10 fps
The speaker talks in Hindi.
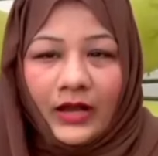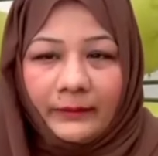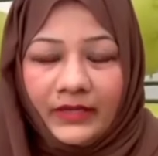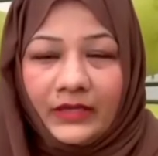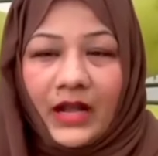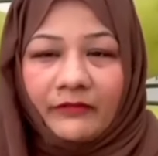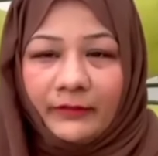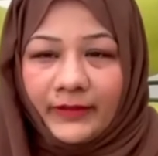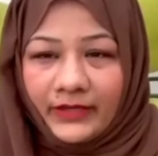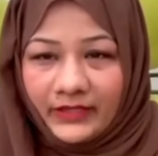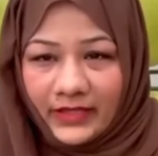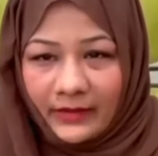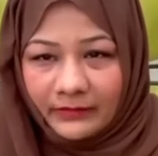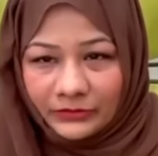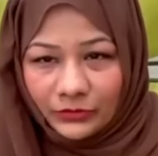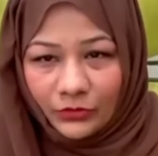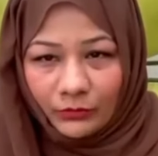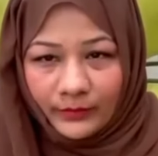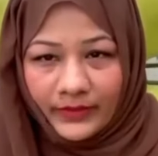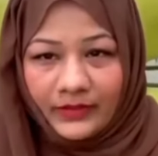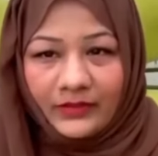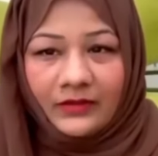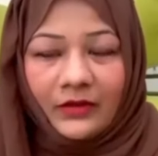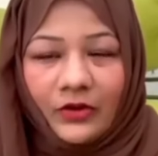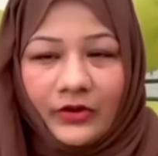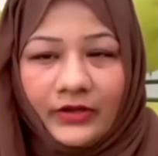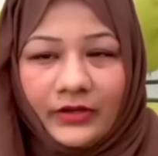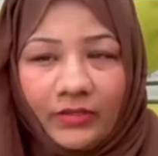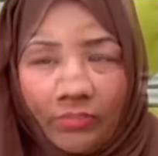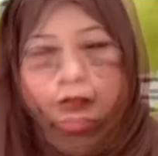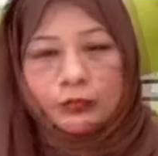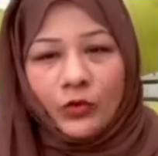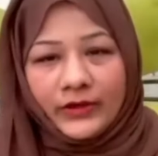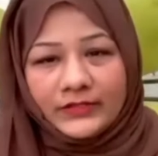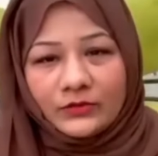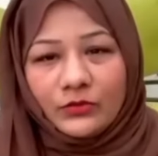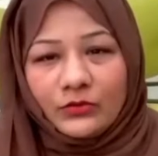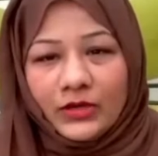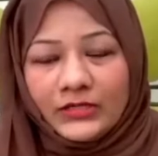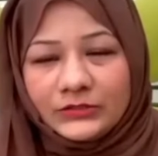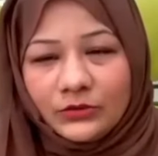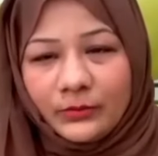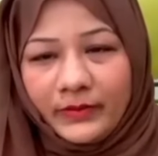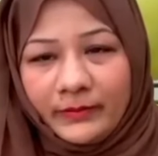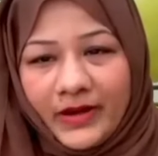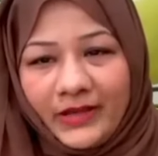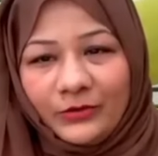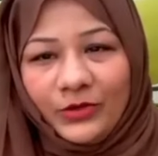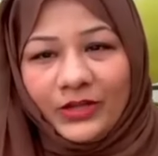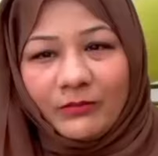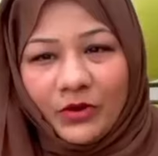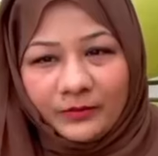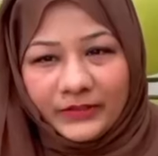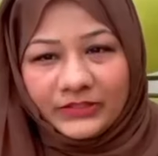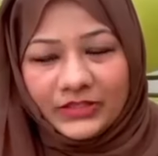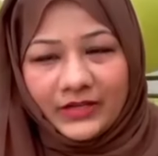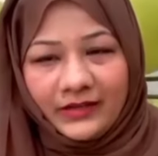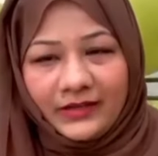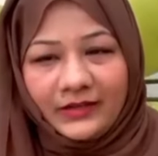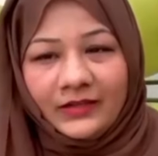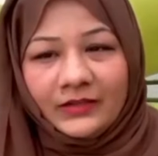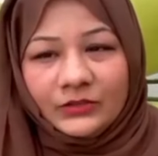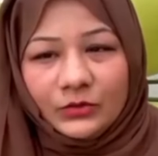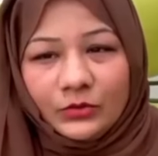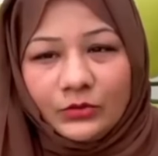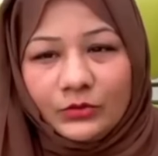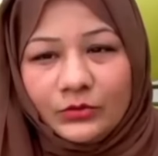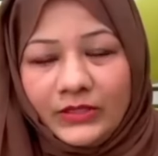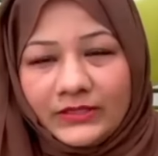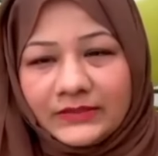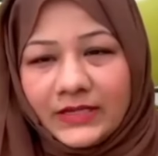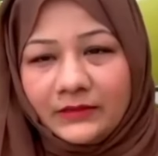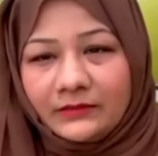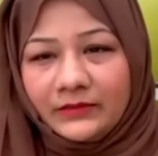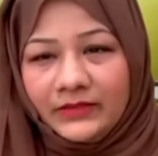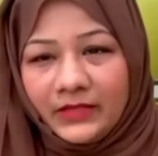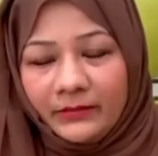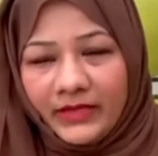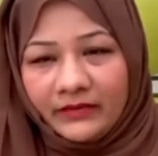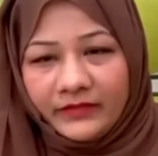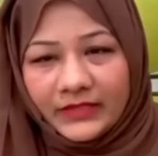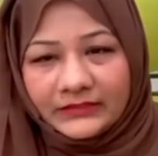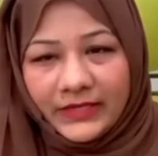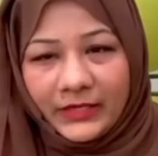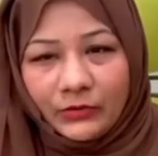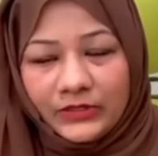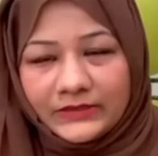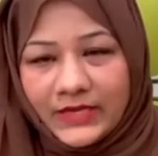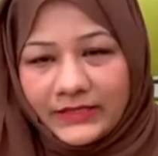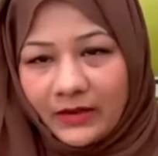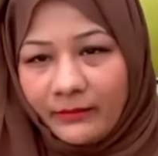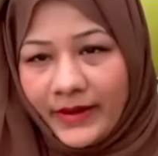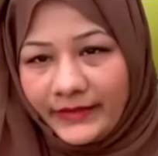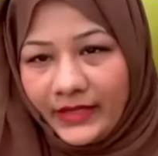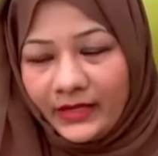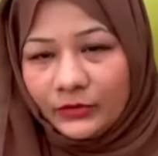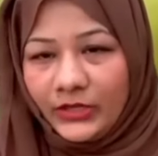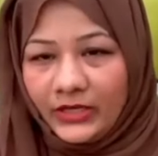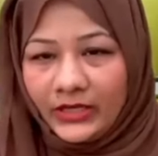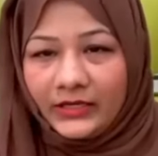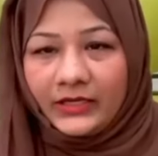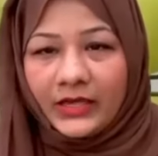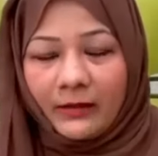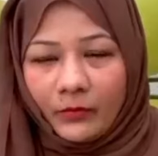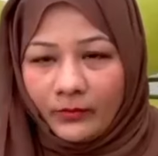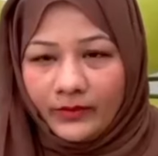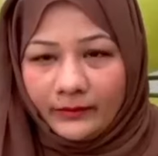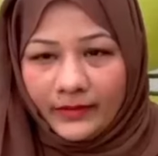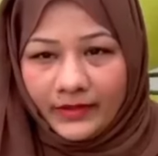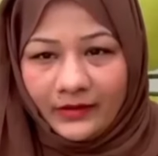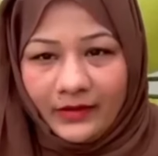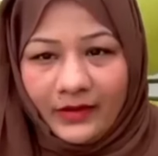अभी काफी बर्डन है बच्चों के ऊपर और वो बॉयज हों गर्ल्स हों अपनी पढ़ाई को लेकर बहुत परेशान है तो उनके साथ ये बिहेव किया जाए कि उनके साथ आप बैठें और देखें कि क्या प्रॉब्लम है